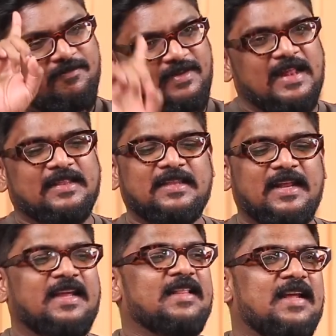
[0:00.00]

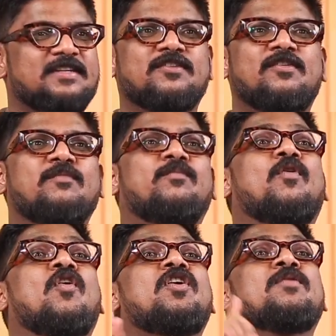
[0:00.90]
వీళ్ళందరికీ దర్శకులు
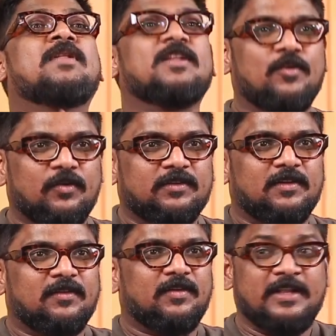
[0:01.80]
బోల్డ్ మంది
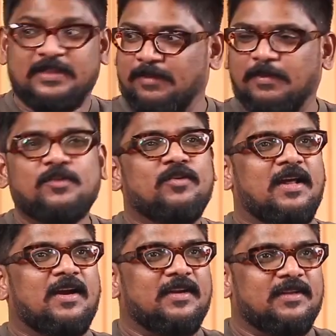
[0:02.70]
దొరుకుతారు ఇంతమంది
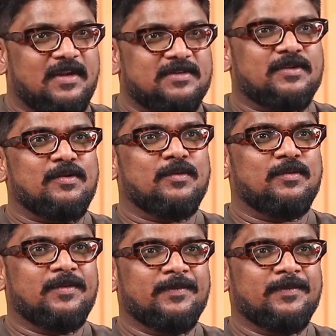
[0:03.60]
ఉన్నారండి దర్శకులు